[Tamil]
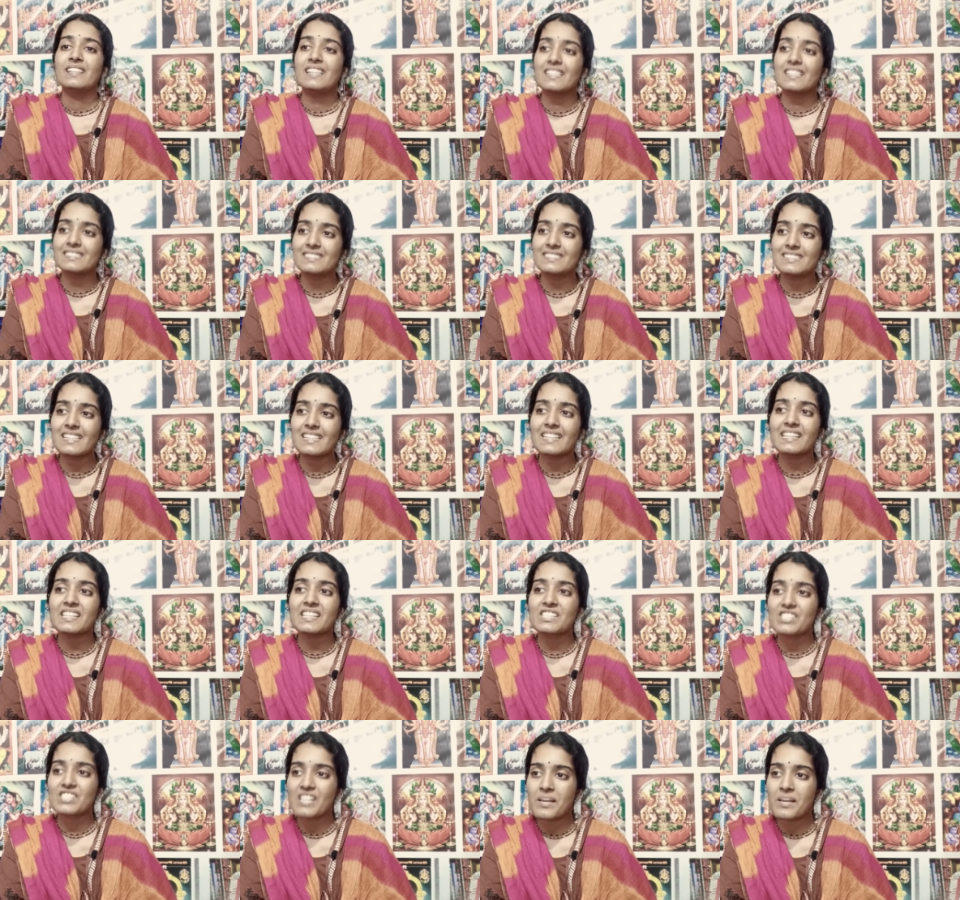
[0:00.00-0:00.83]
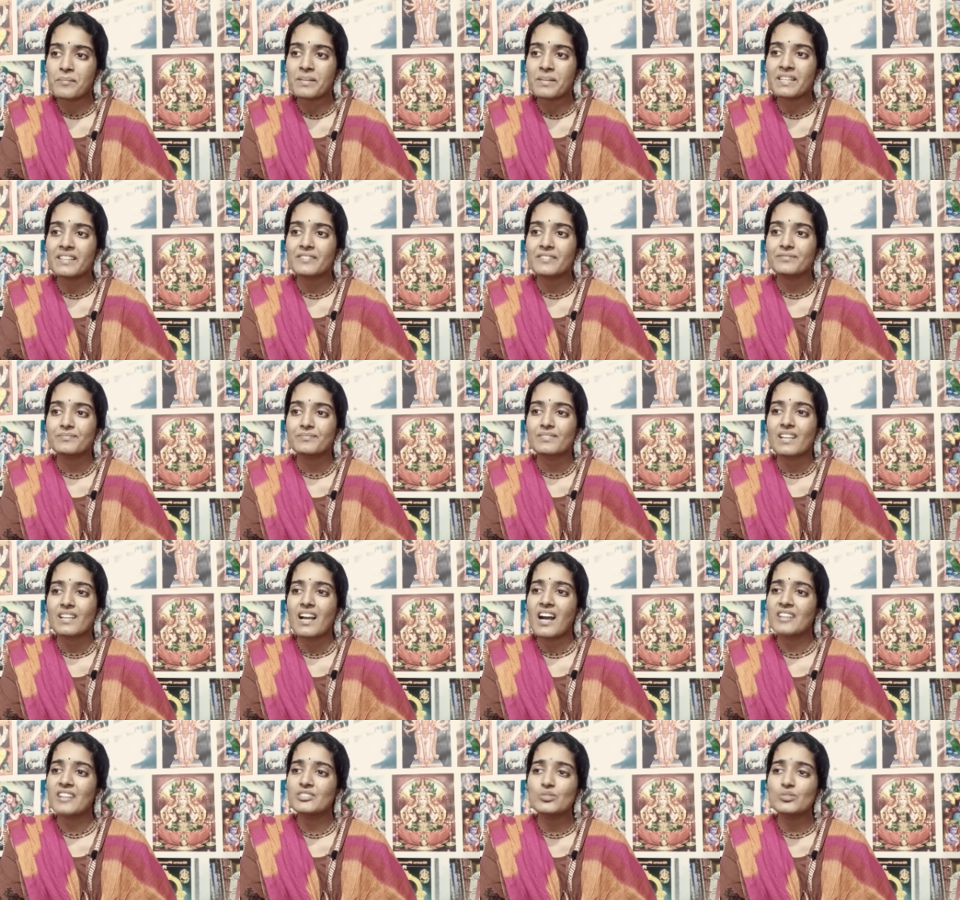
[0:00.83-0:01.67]
லஜ்ஜை க்ஷமை
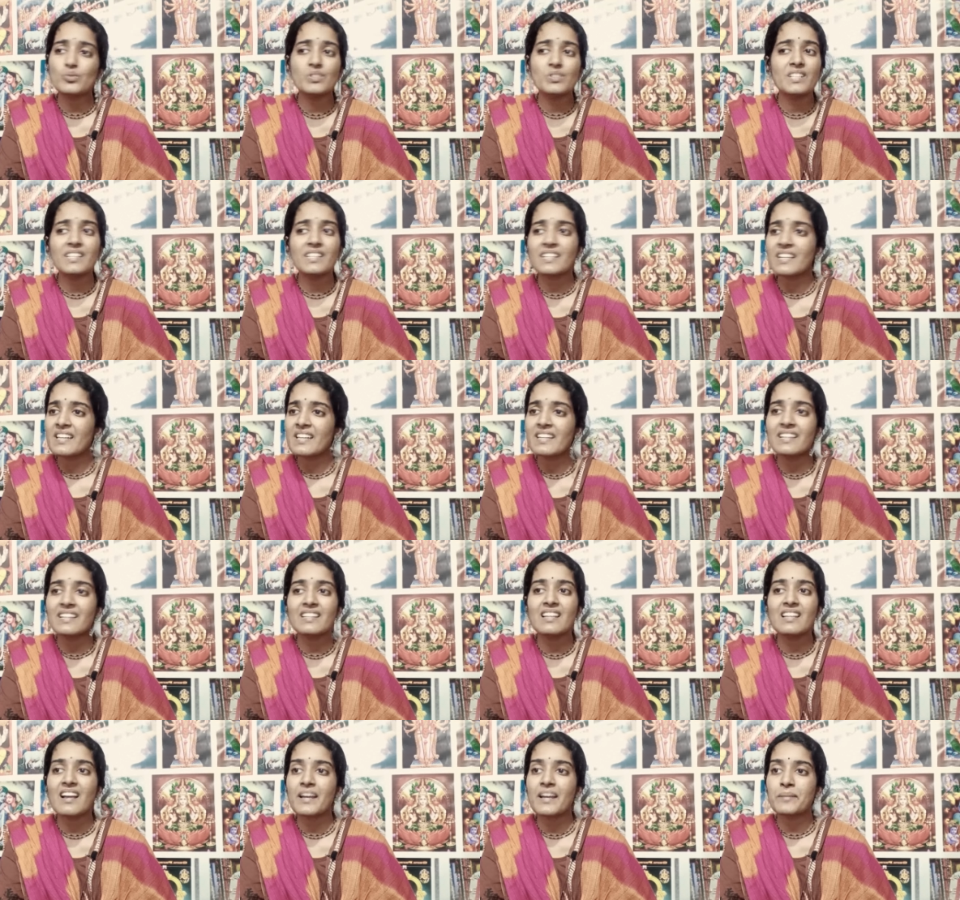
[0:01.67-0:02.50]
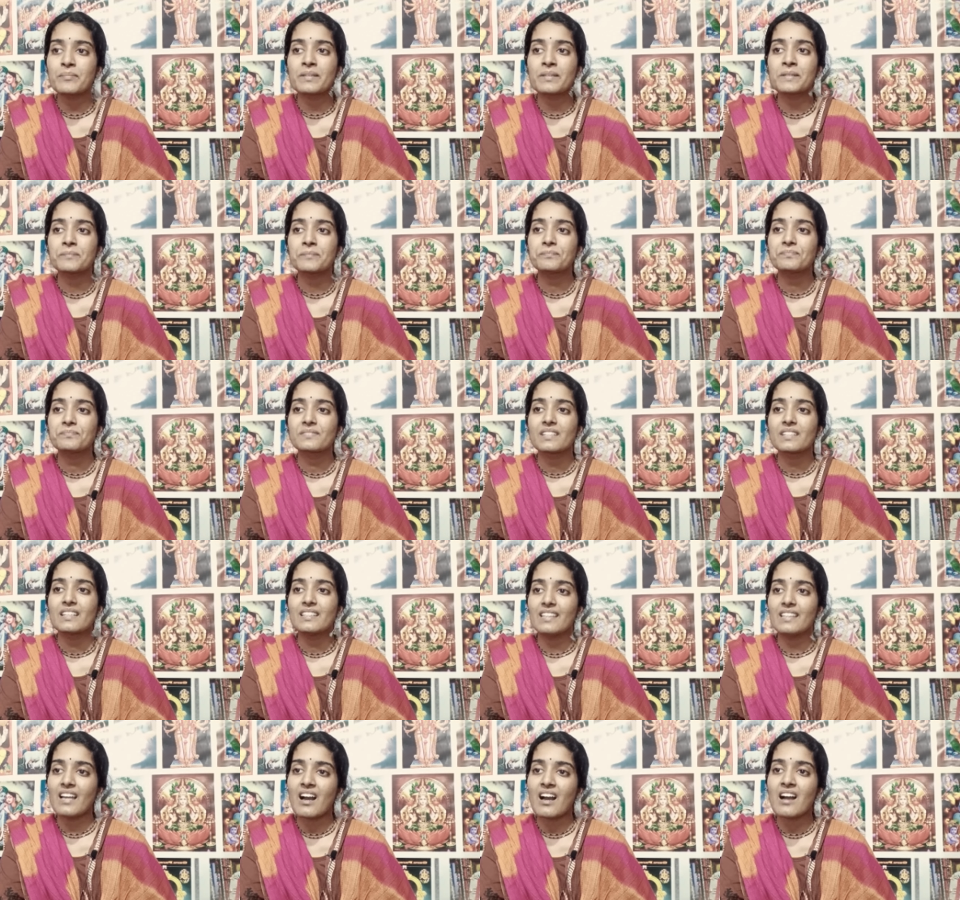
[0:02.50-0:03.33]
அசூயையே இல்லாய்மை
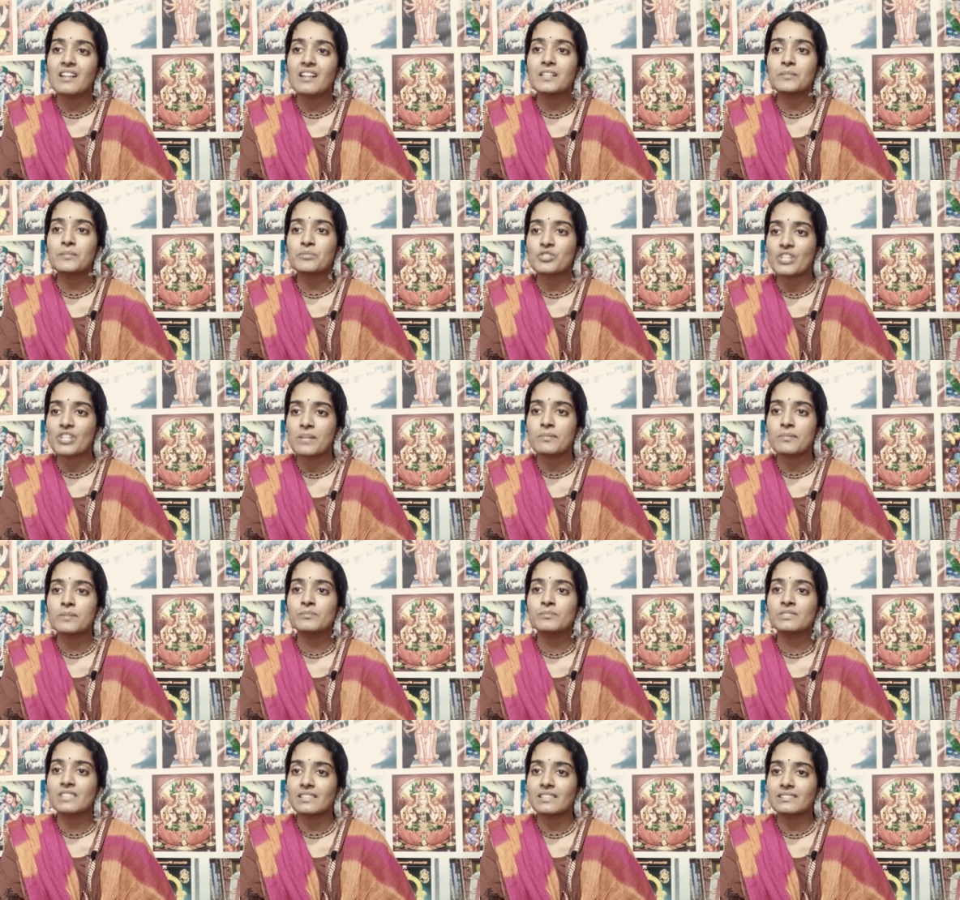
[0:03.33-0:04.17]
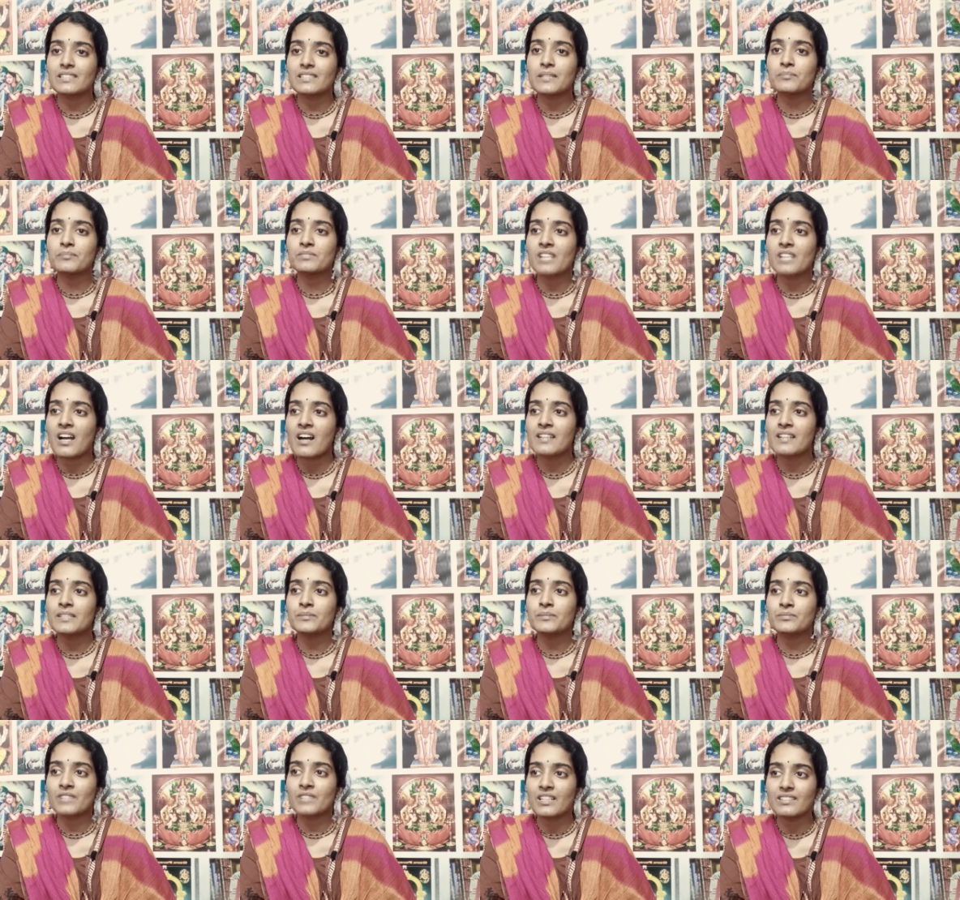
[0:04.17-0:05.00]
யாகம் சமம் சத்தியம்
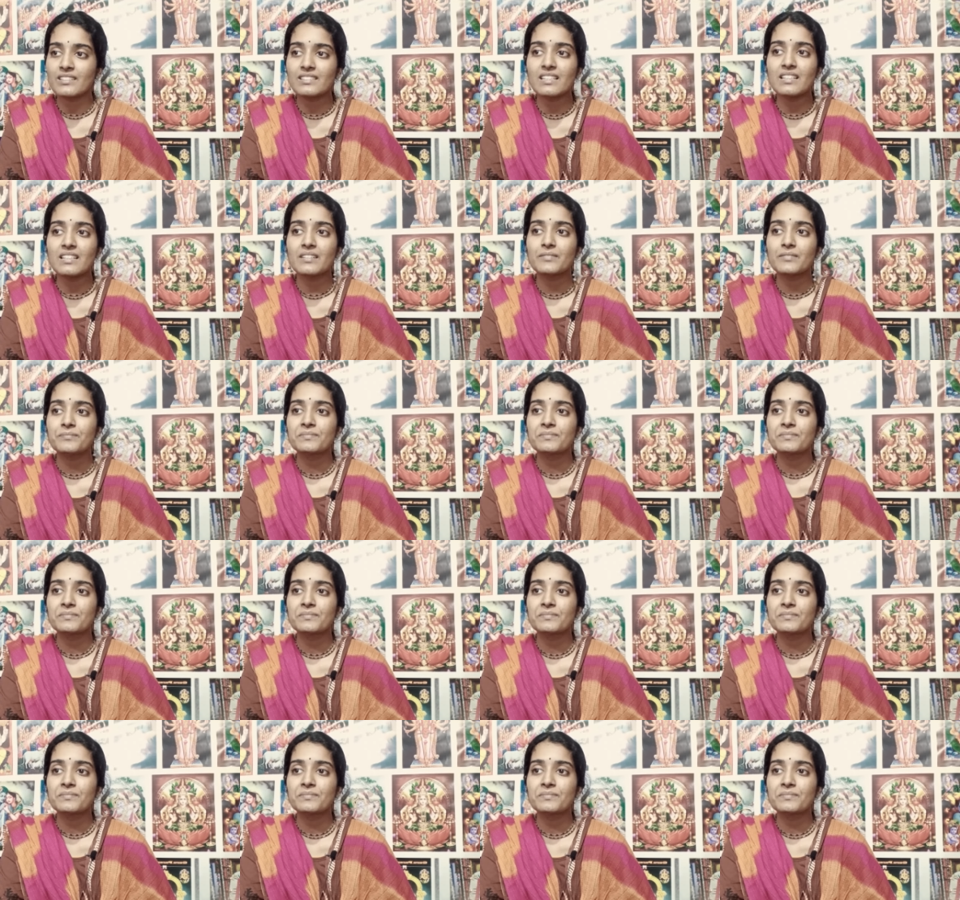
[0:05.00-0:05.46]
தானம் திருதி